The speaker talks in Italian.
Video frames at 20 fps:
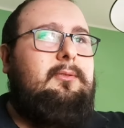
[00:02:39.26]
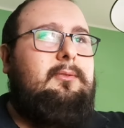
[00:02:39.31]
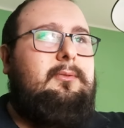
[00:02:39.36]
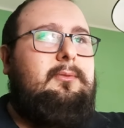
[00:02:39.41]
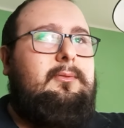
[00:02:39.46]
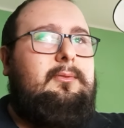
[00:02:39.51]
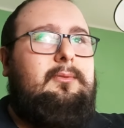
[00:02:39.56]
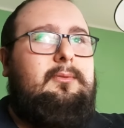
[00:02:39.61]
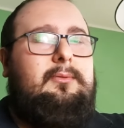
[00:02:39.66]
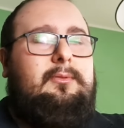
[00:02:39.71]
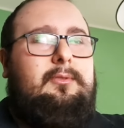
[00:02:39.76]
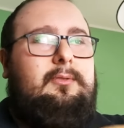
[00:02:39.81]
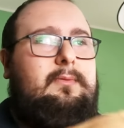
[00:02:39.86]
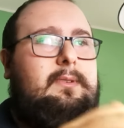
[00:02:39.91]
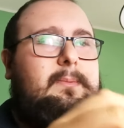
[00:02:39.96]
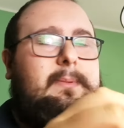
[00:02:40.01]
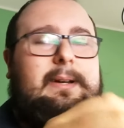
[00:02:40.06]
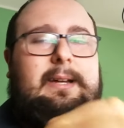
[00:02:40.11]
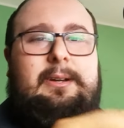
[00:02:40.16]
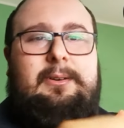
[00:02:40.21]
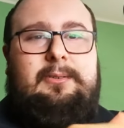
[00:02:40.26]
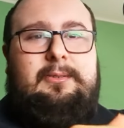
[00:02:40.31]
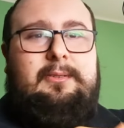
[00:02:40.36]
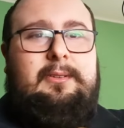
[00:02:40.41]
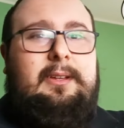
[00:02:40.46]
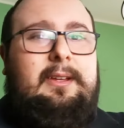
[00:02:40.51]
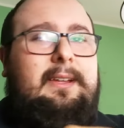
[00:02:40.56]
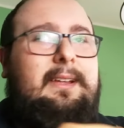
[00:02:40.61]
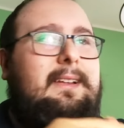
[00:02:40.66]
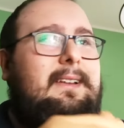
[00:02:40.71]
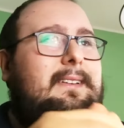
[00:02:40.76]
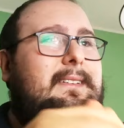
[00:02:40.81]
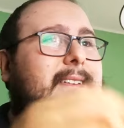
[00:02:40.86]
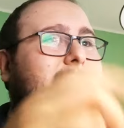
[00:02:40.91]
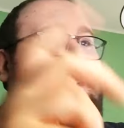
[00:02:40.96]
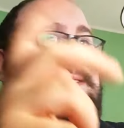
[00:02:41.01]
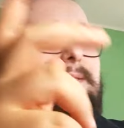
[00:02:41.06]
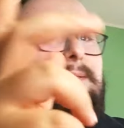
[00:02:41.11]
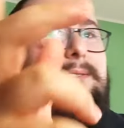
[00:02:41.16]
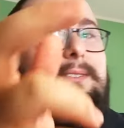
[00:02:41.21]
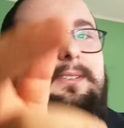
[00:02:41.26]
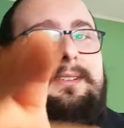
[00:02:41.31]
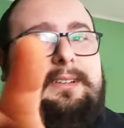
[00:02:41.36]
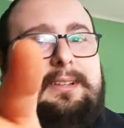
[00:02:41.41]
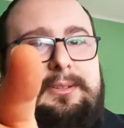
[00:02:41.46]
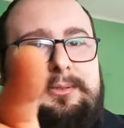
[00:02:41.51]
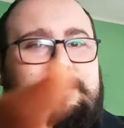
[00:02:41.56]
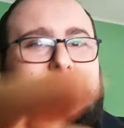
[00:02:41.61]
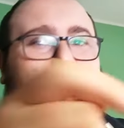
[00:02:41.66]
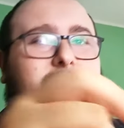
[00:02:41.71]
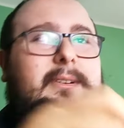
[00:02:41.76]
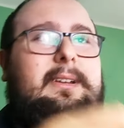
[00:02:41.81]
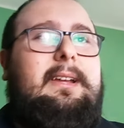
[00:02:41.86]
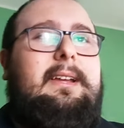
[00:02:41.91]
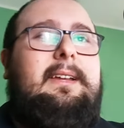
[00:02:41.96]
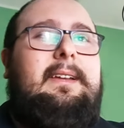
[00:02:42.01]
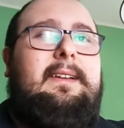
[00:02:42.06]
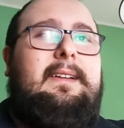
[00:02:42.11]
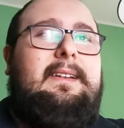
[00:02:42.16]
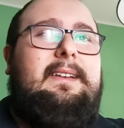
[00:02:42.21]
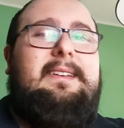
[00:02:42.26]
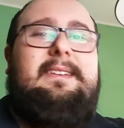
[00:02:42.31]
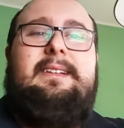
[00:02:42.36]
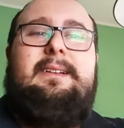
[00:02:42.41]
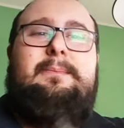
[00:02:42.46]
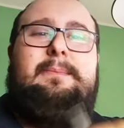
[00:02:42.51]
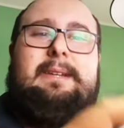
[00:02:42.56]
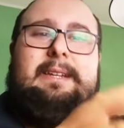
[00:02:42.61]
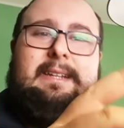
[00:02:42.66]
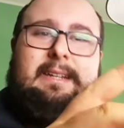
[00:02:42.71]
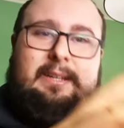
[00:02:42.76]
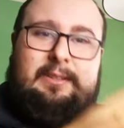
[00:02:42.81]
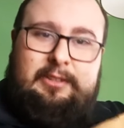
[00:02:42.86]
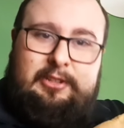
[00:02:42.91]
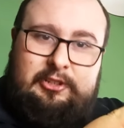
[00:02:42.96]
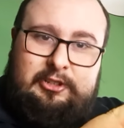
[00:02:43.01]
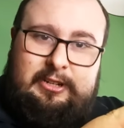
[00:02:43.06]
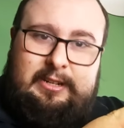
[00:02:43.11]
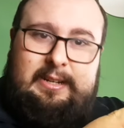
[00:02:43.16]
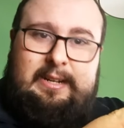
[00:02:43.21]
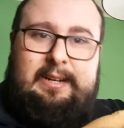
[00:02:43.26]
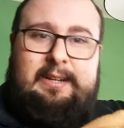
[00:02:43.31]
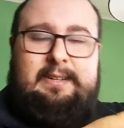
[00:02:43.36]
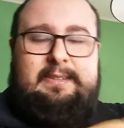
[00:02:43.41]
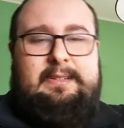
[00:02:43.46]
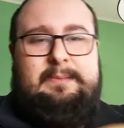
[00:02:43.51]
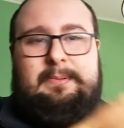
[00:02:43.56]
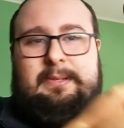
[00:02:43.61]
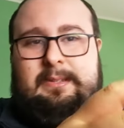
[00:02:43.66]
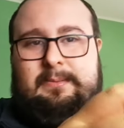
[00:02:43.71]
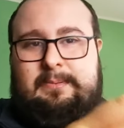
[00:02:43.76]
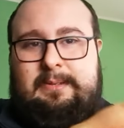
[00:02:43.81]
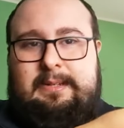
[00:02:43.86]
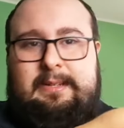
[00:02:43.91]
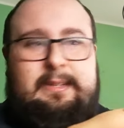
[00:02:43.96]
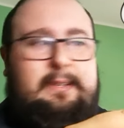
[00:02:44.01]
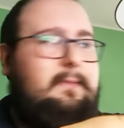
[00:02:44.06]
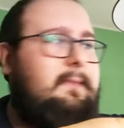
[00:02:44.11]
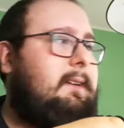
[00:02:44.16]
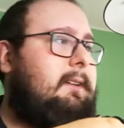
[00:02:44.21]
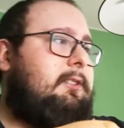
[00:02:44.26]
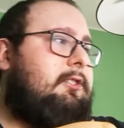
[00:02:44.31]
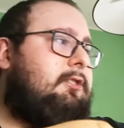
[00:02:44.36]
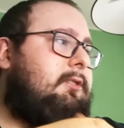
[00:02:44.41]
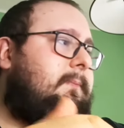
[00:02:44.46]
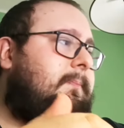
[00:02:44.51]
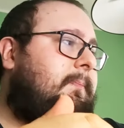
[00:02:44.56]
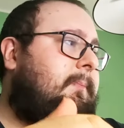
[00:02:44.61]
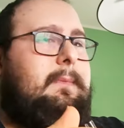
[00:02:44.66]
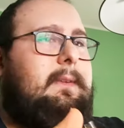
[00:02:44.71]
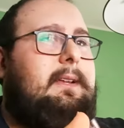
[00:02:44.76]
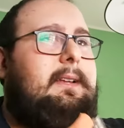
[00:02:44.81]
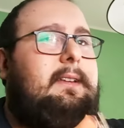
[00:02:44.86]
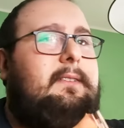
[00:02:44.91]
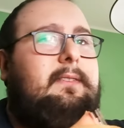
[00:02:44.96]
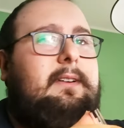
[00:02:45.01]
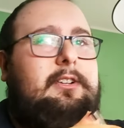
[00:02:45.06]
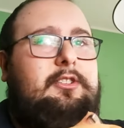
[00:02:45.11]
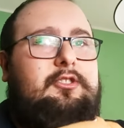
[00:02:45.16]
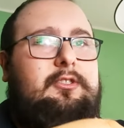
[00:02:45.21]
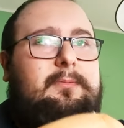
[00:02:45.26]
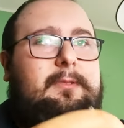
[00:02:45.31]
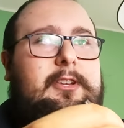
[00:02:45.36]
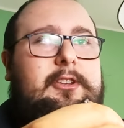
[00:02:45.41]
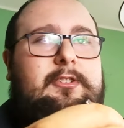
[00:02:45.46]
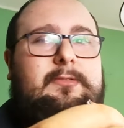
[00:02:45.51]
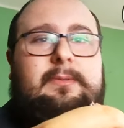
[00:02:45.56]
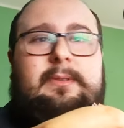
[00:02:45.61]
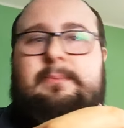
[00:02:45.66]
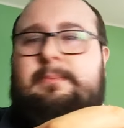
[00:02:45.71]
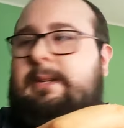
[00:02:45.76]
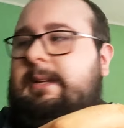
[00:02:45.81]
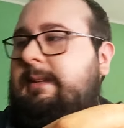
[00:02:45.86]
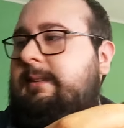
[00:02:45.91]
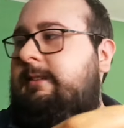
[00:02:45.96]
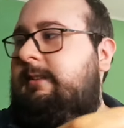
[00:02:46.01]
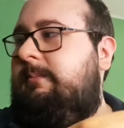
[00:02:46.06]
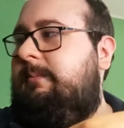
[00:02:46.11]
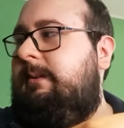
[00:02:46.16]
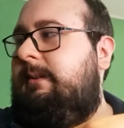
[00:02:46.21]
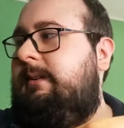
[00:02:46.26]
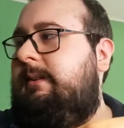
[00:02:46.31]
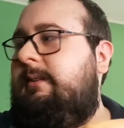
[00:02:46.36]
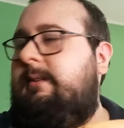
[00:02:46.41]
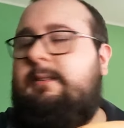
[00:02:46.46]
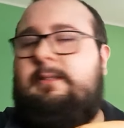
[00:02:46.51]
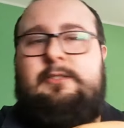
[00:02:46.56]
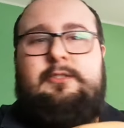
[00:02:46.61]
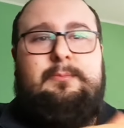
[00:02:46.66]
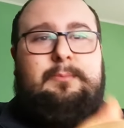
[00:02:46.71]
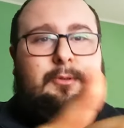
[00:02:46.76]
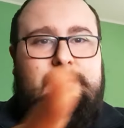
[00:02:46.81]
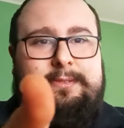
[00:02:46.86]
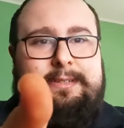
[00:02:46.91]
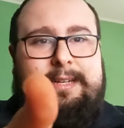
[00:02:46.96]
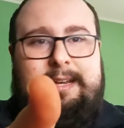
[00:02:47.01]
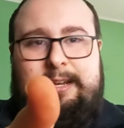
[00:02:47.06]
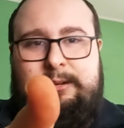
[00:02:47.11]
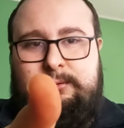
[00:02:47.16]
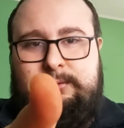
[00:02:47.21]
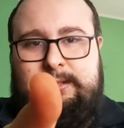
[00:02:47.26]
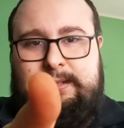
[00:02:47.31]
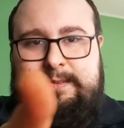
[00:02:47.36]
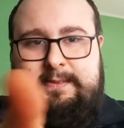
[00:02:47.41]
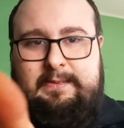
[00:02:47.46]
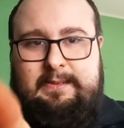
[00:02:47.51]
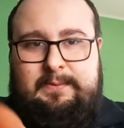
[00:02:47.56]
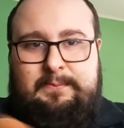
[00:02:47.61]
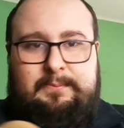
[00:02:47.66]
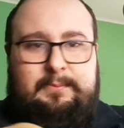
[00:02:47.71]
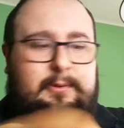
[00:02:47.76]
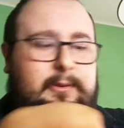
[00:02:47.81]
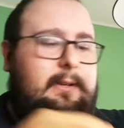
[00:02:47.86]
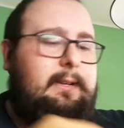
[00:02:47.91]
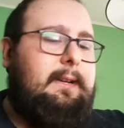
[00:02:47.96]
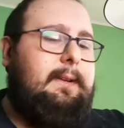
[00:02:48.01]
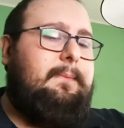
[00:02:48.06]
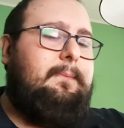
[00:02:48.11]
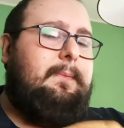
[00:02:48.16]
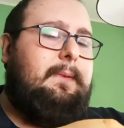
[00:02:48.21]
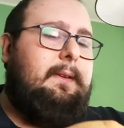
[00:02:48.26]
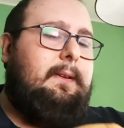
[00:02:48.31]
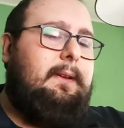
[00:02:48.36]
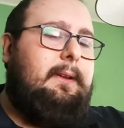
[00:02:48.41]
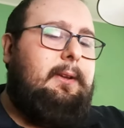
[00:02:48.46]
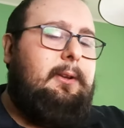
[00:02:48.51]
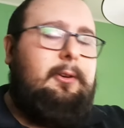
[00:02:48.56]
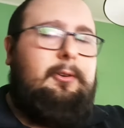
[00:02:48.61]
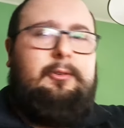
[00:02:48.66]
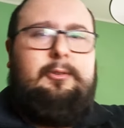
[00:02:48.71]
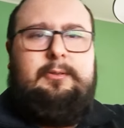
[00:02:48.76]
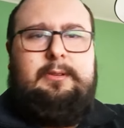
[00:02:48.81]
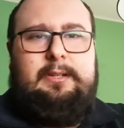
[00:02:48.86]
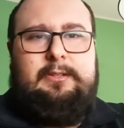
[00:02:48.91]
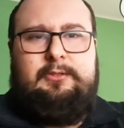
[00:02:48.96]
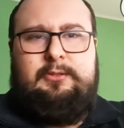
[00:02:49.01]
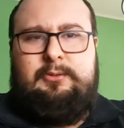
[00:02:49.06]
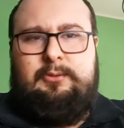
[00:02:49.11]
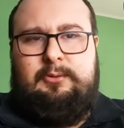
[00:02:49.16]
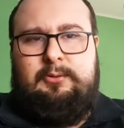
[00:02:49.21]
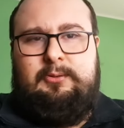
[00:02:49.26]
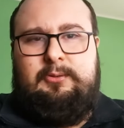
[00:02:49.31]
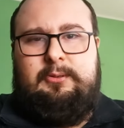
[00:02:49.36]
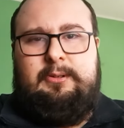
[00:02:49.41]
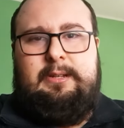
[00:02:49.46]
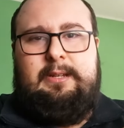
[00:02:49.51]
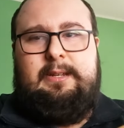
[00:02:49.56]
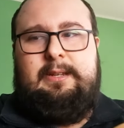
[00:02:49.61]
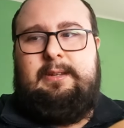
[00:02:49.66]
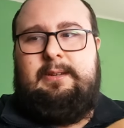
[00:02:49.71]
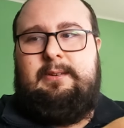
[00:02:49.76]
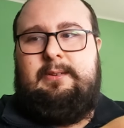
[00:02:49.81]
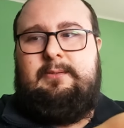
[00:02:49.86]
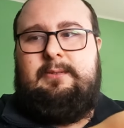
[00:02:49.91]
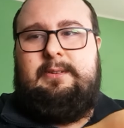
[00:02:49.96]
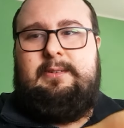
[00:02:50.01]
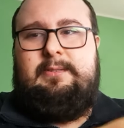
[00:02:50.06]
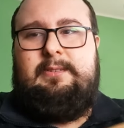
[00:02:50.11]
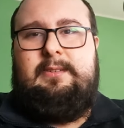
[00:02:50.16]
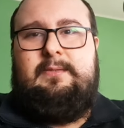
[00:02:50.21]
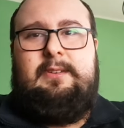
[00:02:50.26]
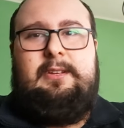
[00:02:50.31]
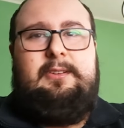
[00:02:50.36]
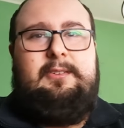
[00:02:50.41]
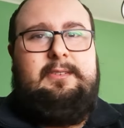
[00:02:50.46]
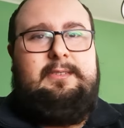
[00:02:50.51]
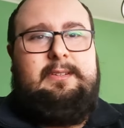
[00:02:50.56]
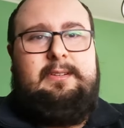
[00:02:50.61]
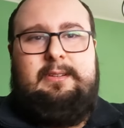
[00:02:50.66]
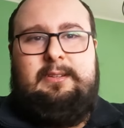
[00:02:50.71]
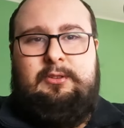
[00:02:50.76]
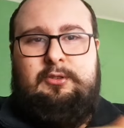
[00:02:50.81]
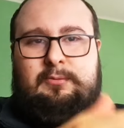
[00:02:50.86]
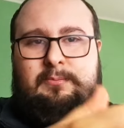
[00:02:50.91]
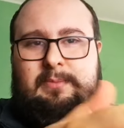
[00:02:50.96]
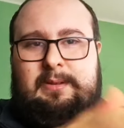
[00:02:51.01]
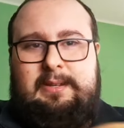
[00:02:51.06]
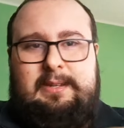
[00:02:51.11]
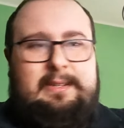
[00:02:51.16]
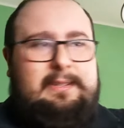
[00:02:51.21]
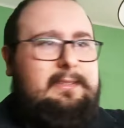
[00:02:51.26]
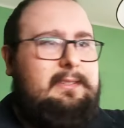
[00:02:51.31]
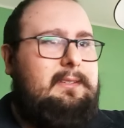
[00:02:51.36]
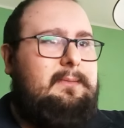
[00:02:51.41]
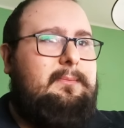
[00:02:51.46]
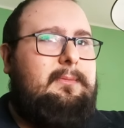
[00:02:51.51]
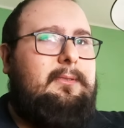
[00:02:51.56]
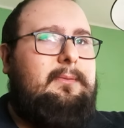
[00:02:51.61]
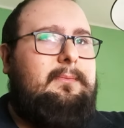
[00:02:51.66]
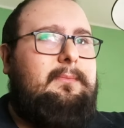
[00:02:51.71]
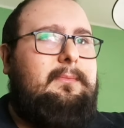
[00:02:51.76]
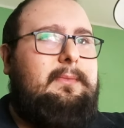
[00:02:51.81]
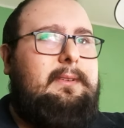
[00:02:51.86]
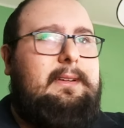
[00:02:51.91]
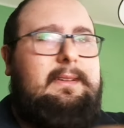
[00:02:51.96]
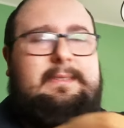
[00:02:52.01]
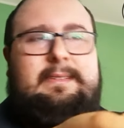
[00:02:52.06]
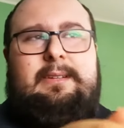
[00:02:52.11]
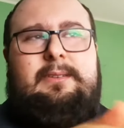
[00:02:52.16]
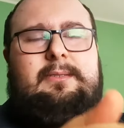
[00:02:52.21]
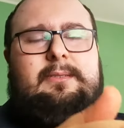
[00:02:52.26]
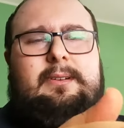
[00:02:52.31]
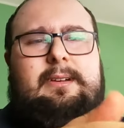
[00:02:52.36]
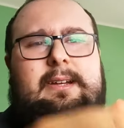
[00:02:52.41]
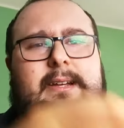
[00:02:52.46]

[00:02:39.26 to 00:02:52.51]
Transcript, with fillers: mh, mm, dove parlo del total allenatore, del mercato in generale. Sapete perché li faccio? li faccio principalmente per smontare le notizie, ok? Non nascondo che questi video stanno andando benissimo e stanno